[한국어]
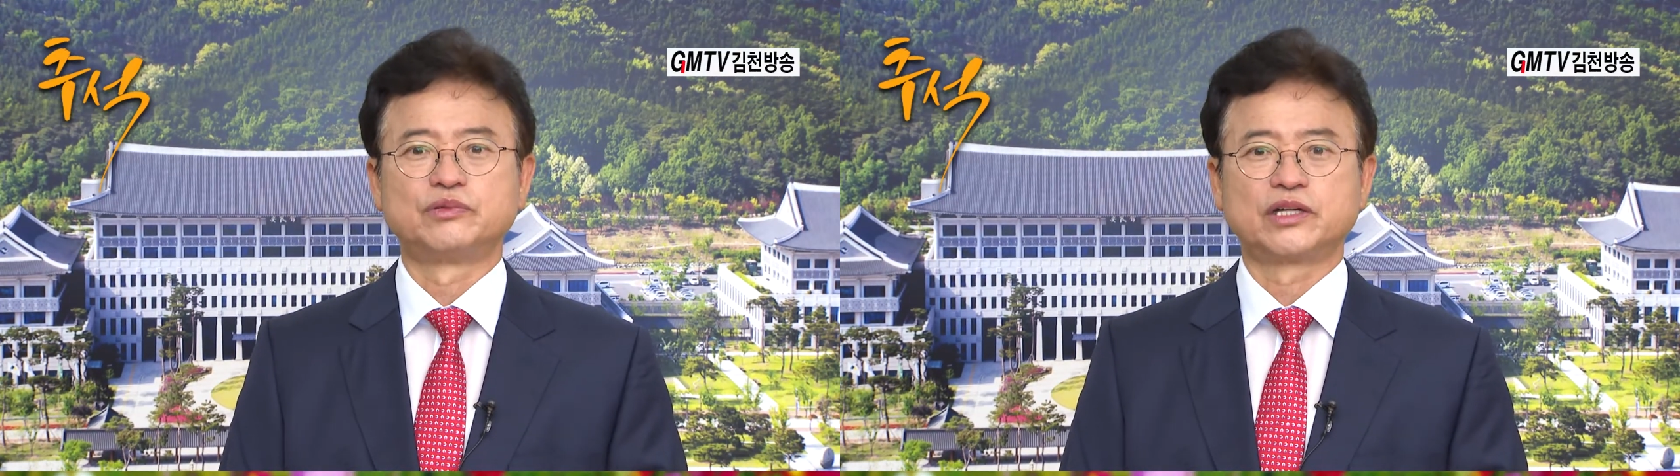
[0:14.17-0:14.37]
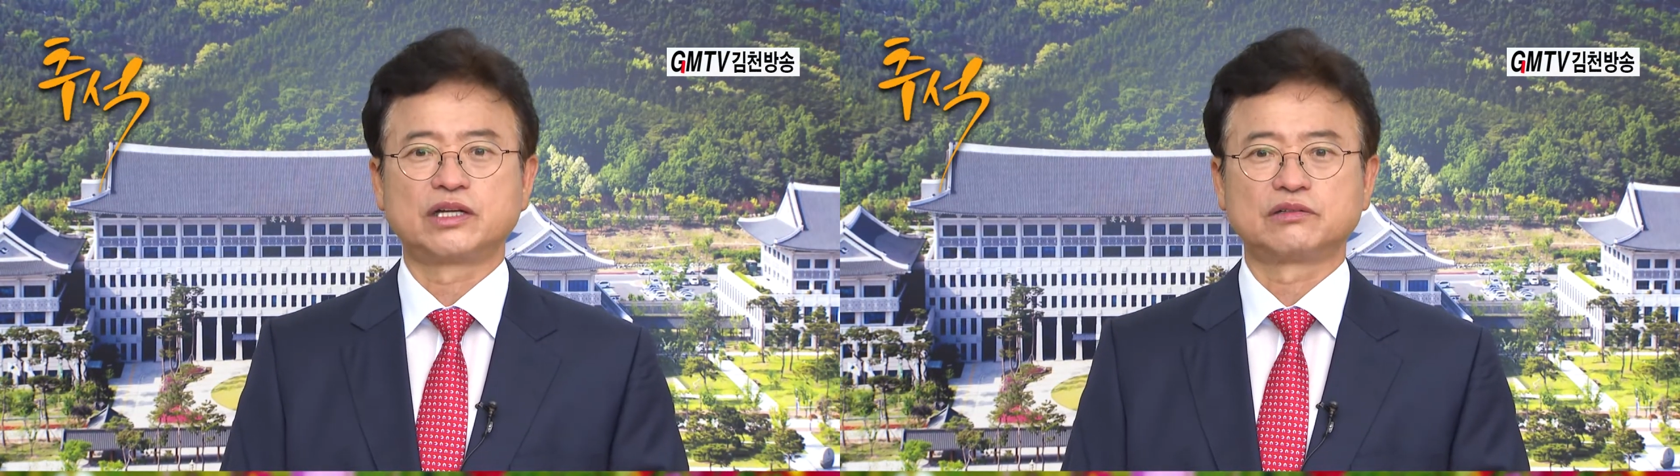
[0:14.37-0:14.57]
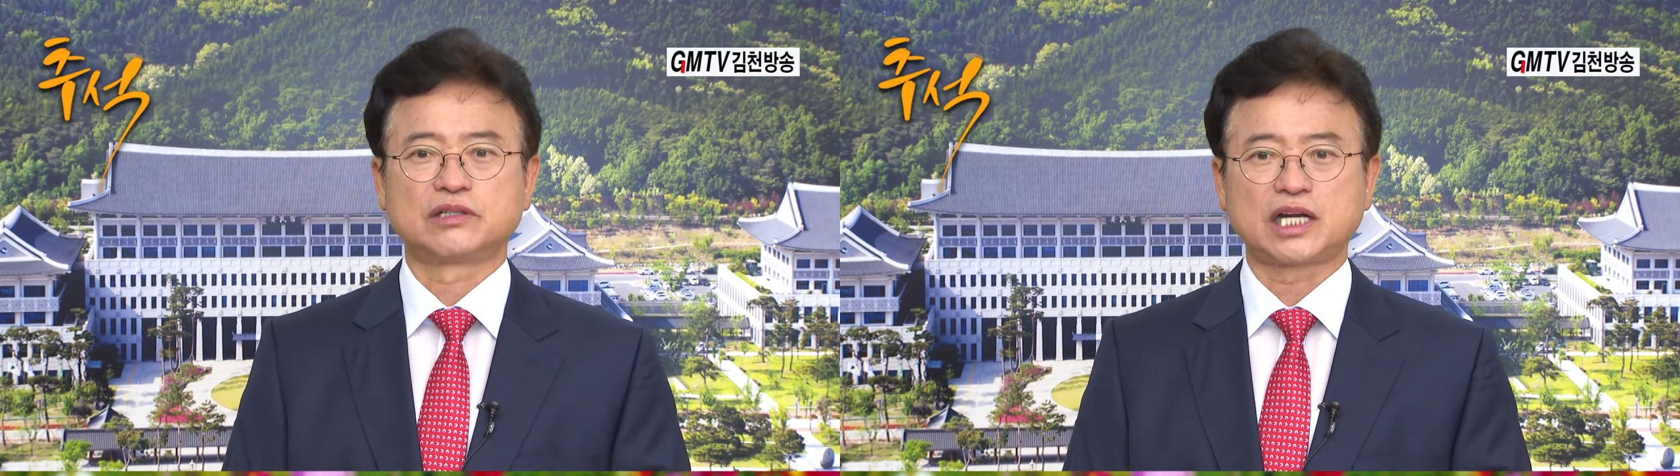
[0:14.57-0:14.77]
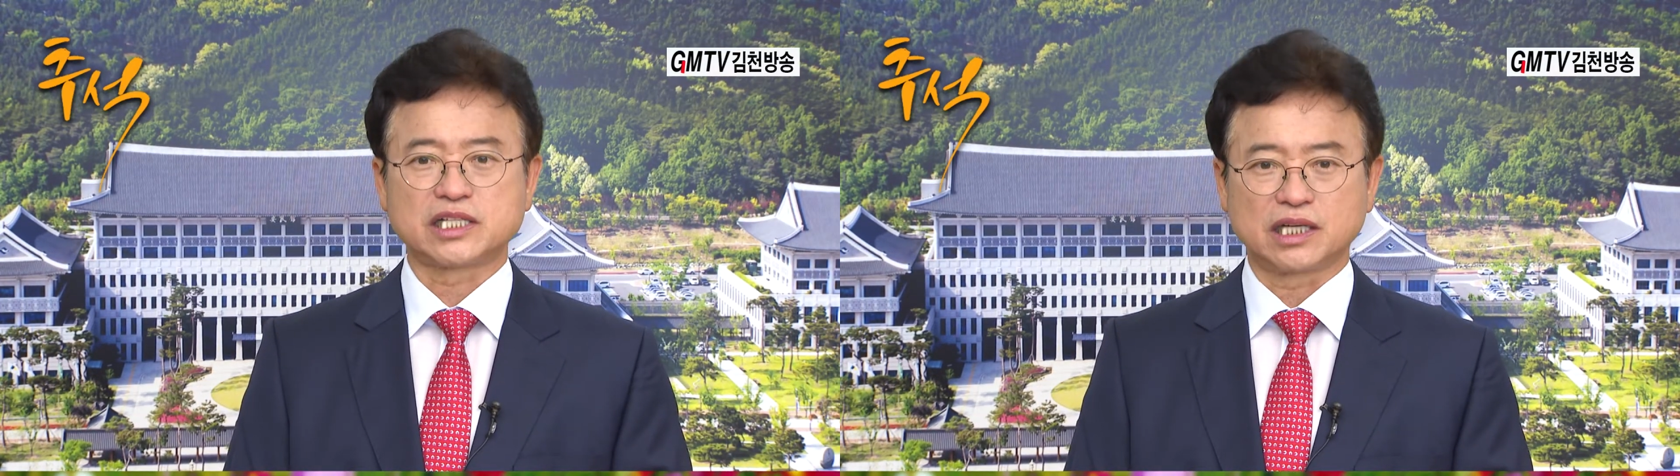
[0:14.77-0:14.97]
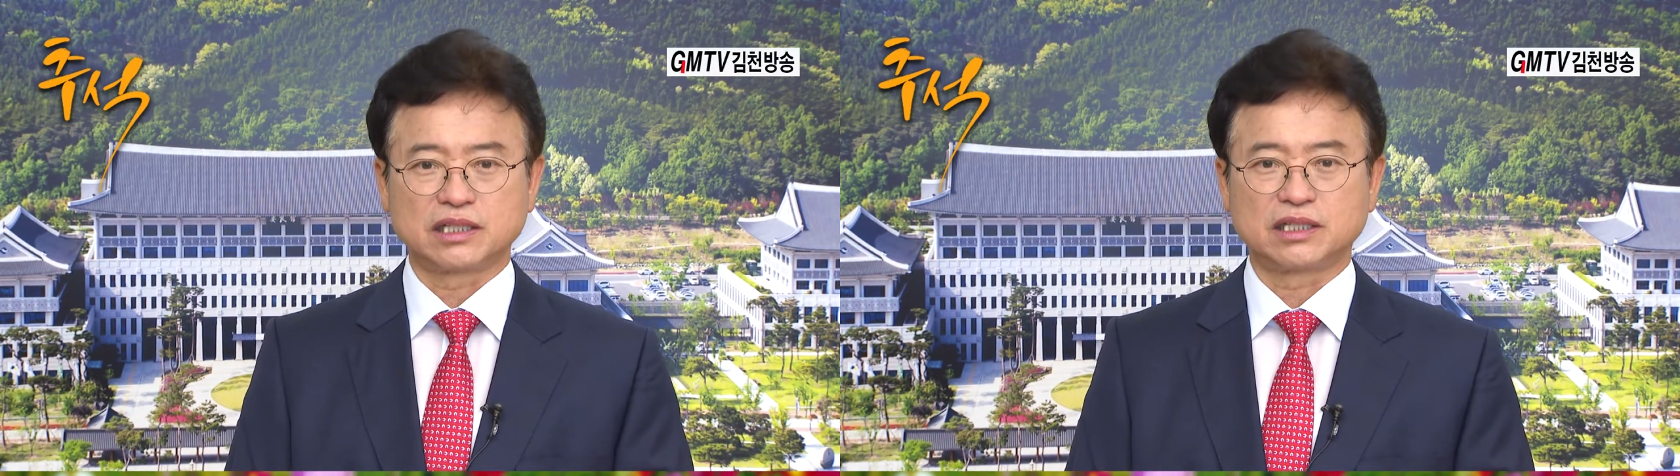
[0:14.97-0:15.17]
분위기도
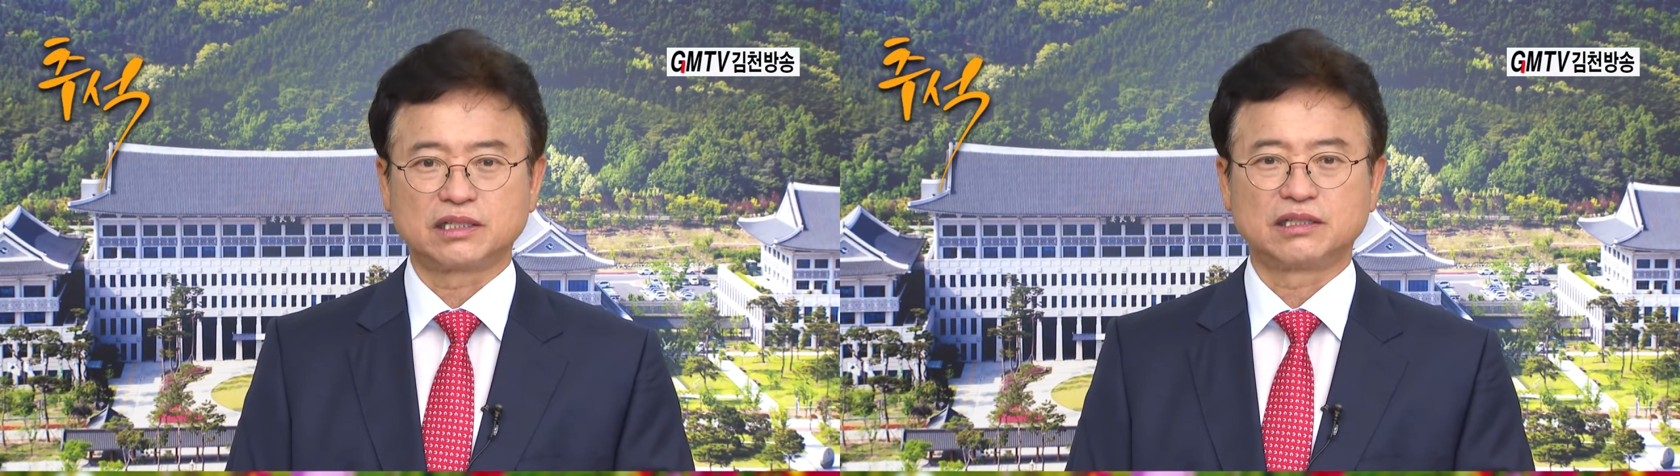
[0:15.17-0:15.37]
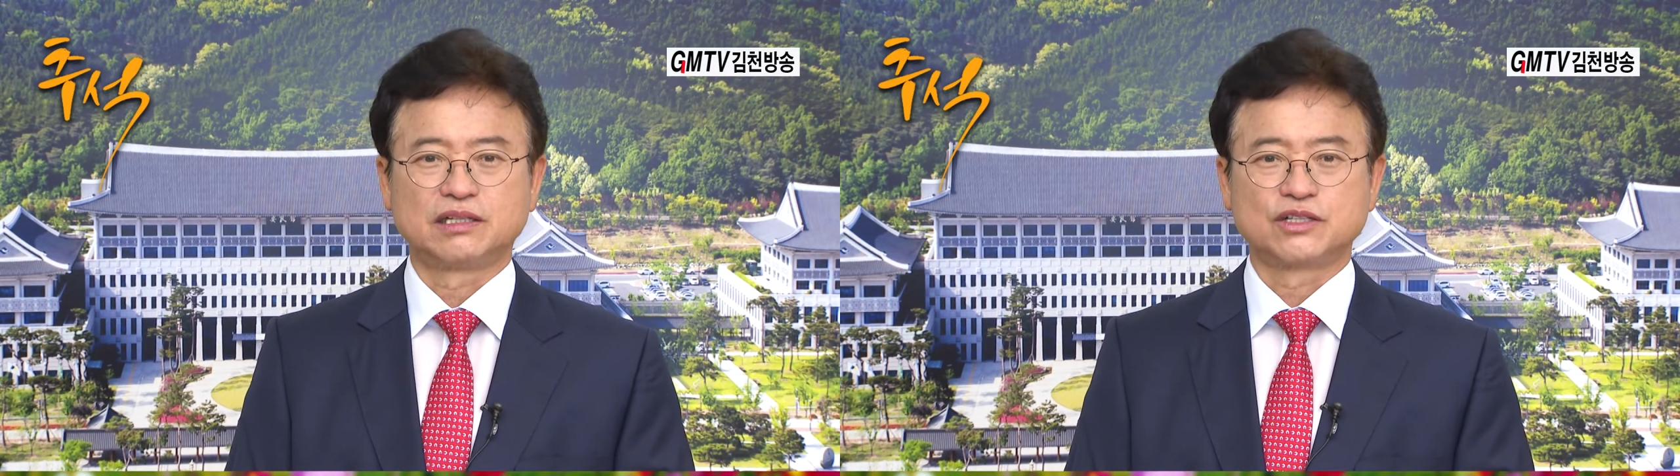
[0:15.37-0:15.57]
나지 않아